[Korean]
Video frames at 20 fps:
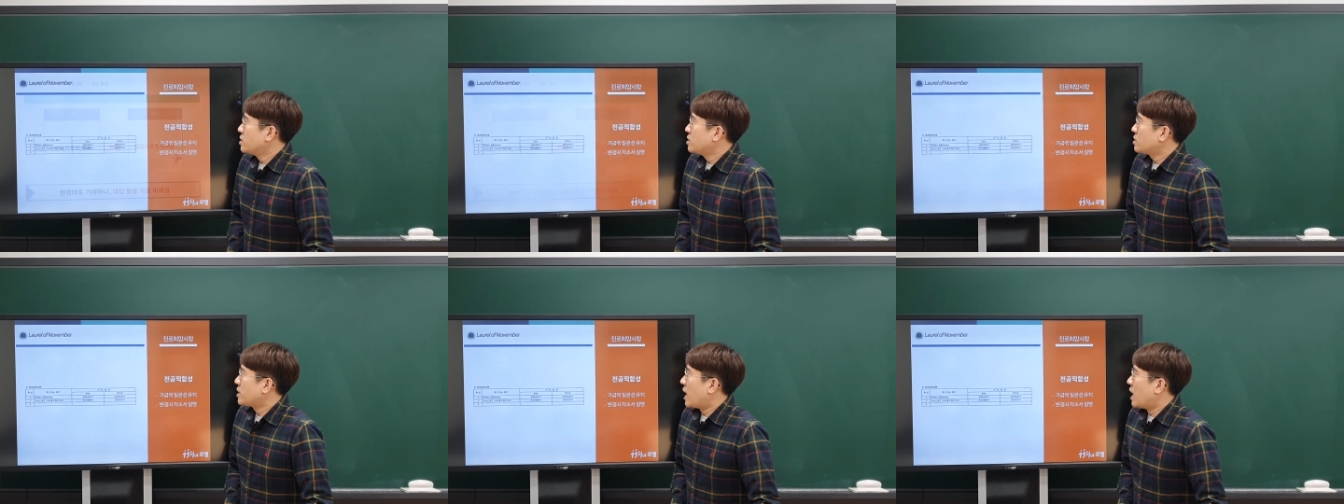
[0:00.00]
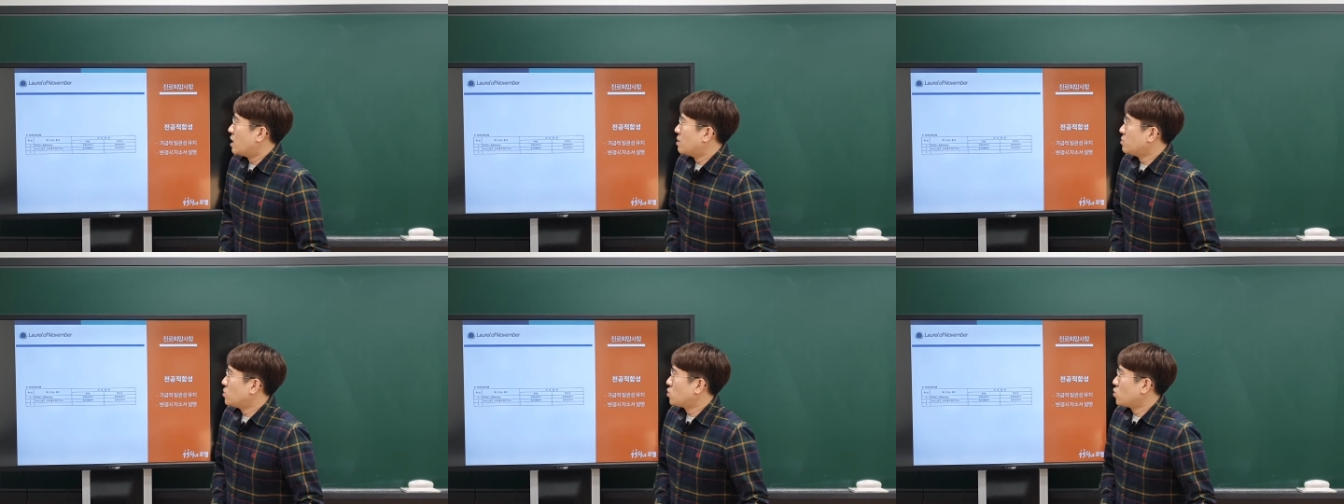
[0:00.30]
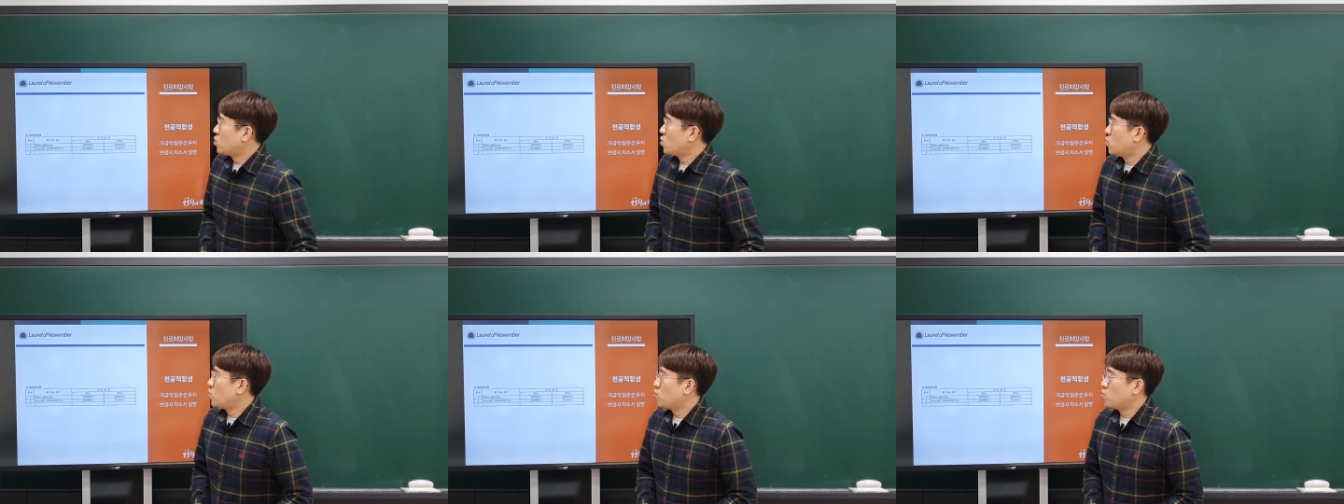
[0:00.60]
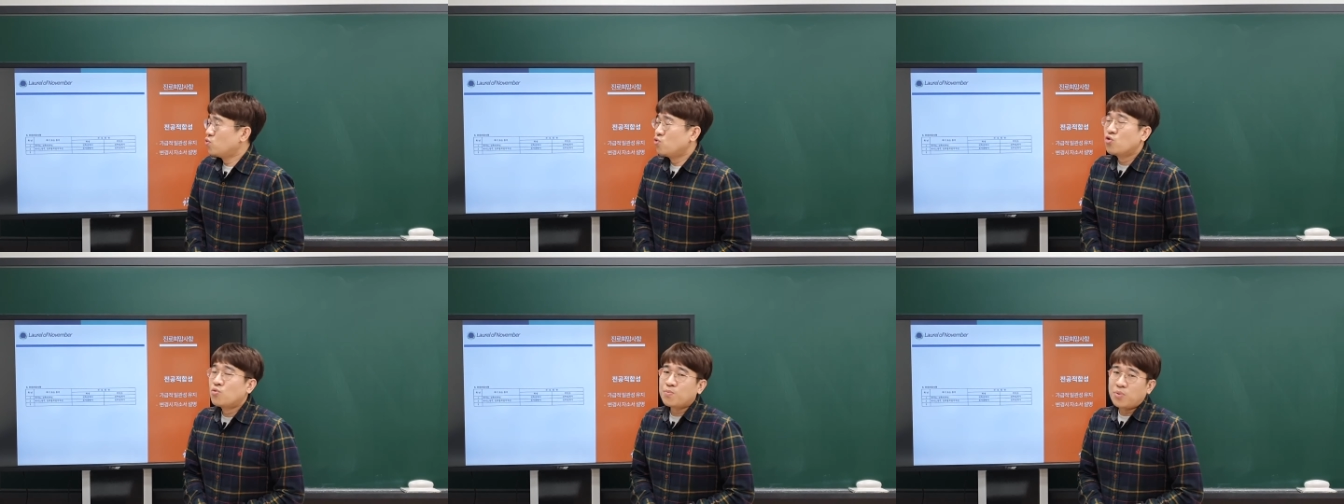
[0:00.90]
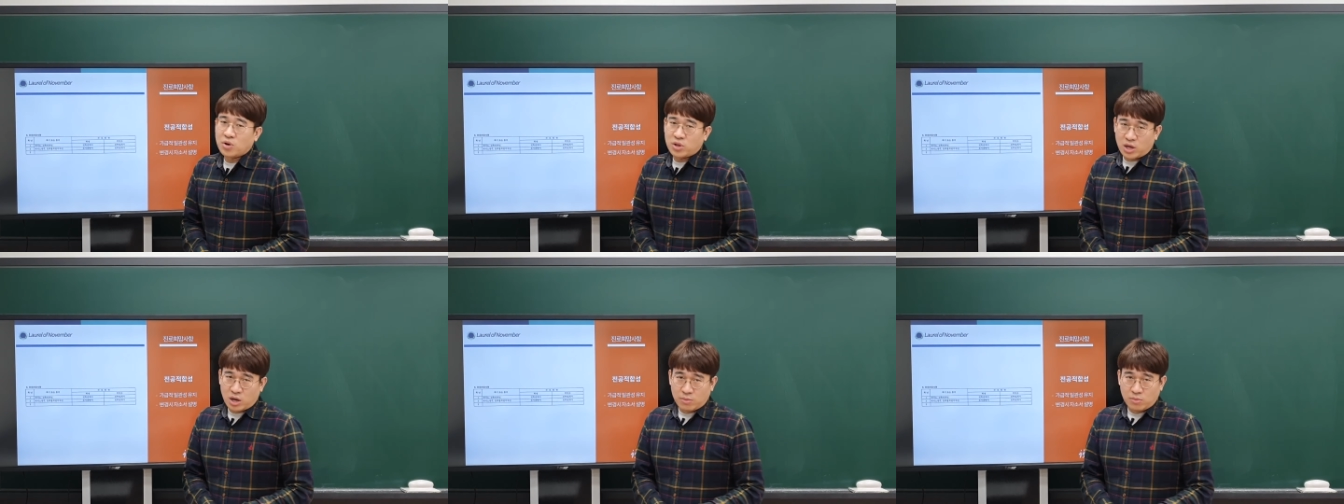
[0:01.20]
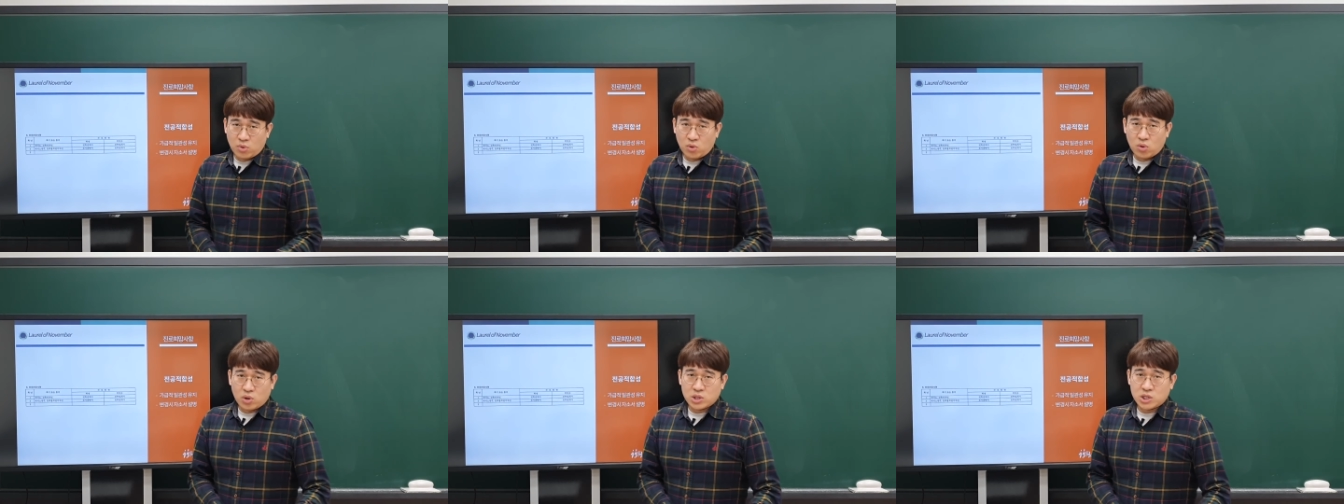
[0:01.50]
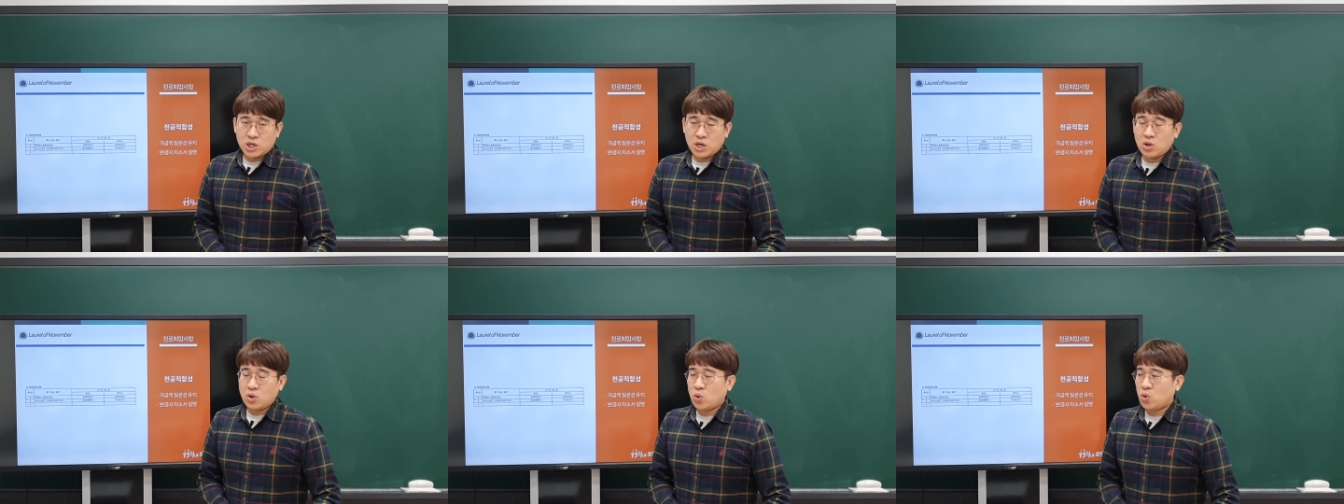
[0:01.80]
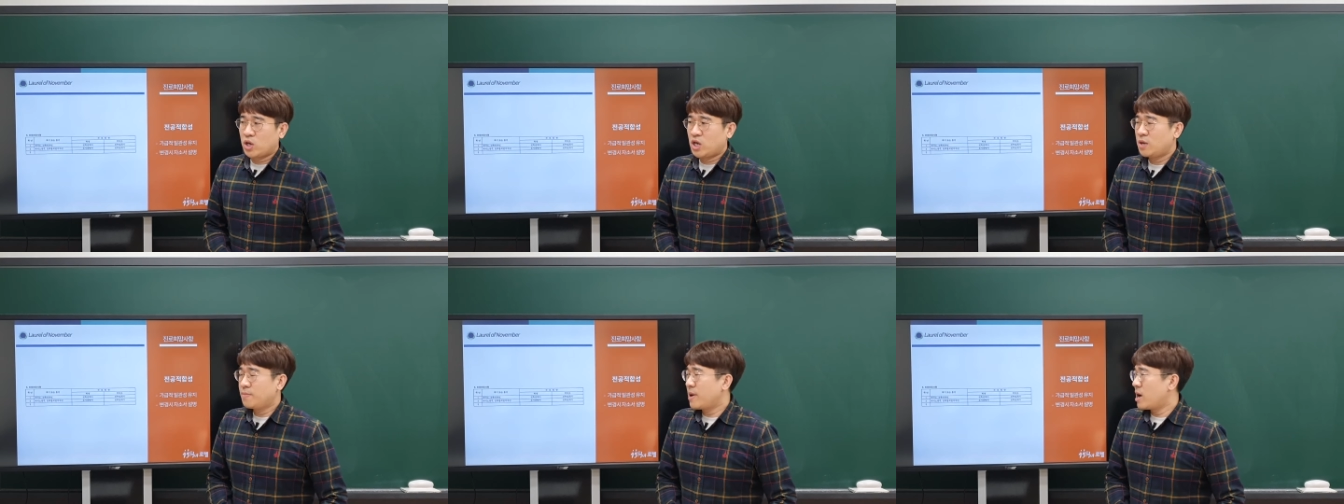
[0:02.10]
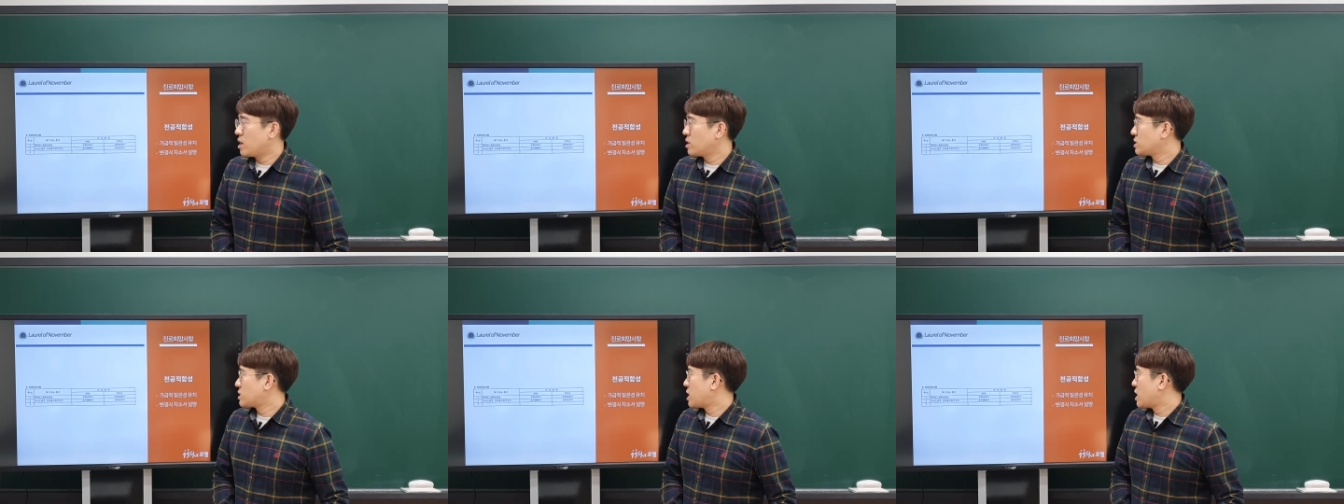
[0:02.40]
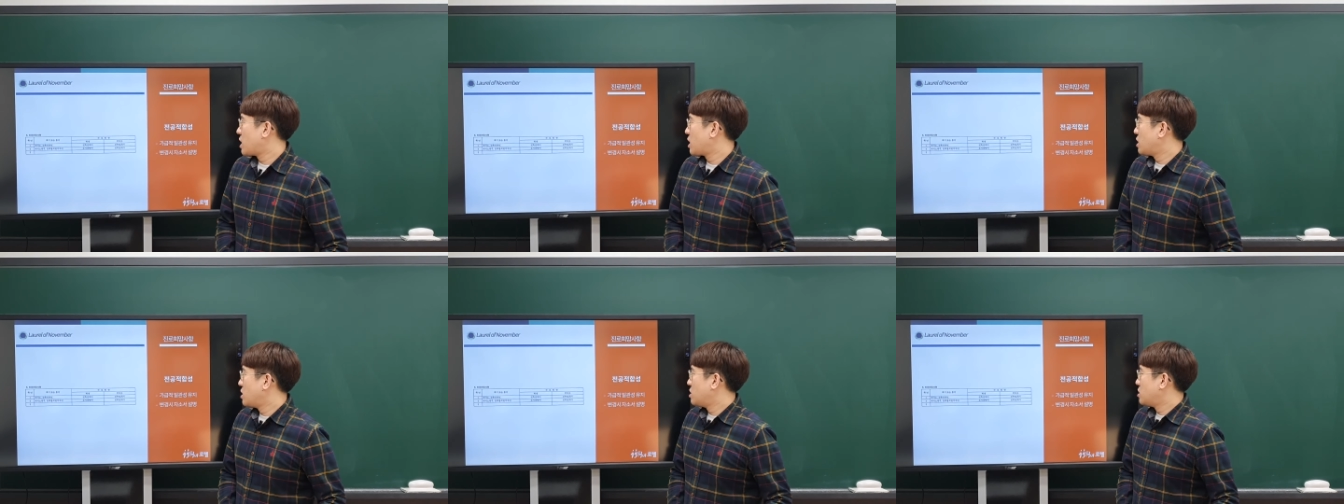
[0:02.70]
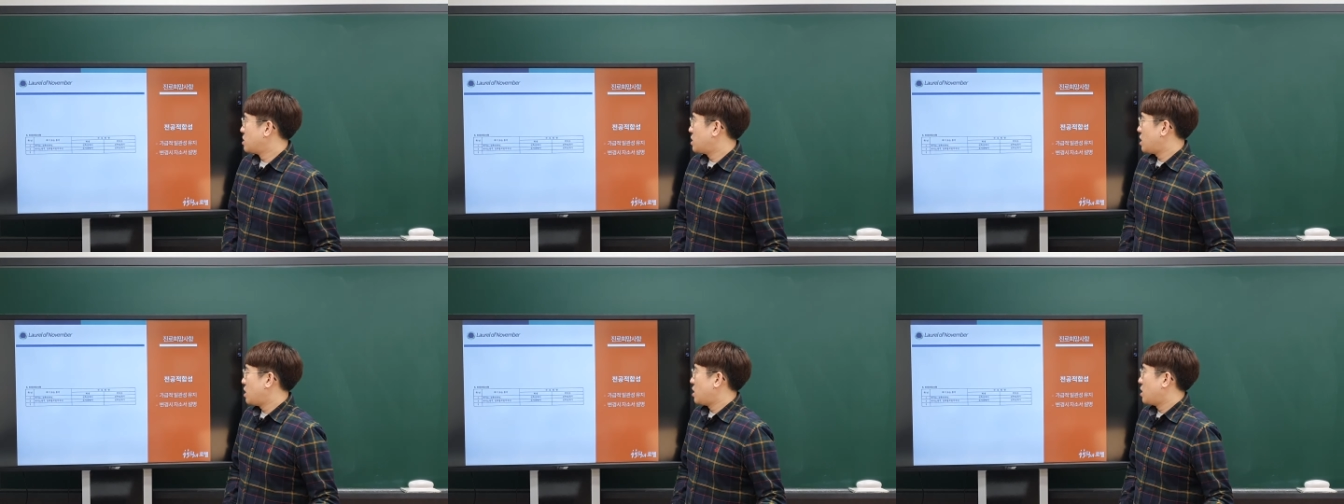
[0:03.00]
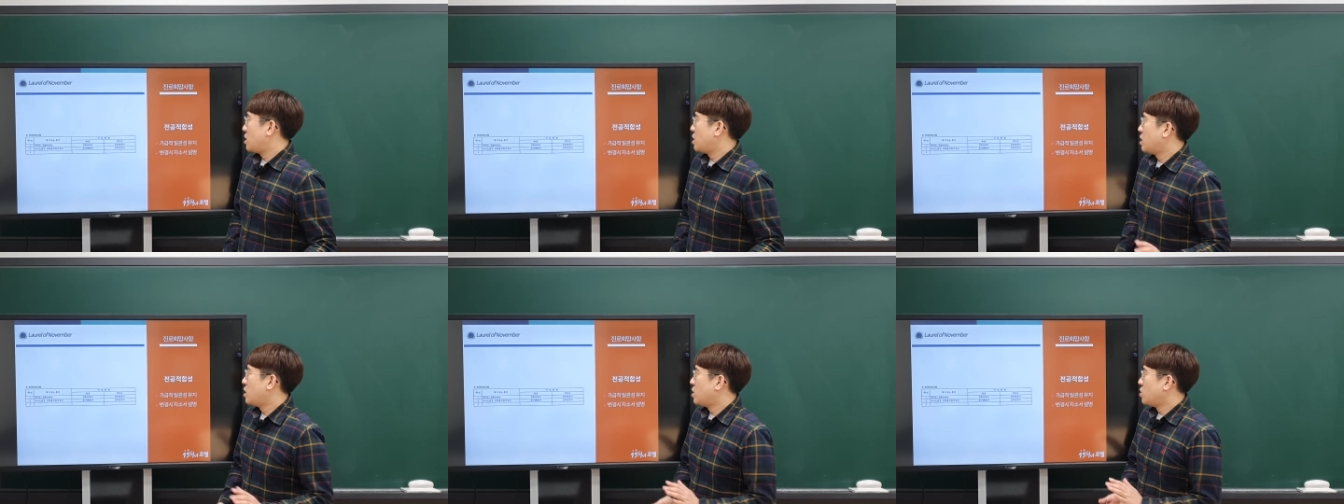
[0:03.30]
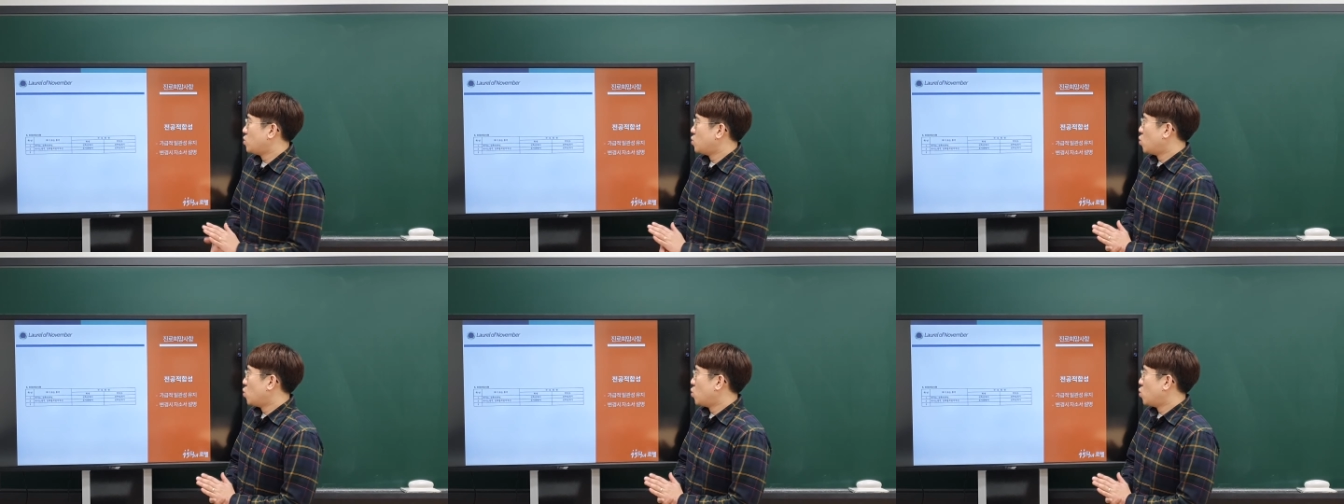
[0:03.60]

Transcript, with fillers: 다음으로 육 번 항목 진로 희망 사항인데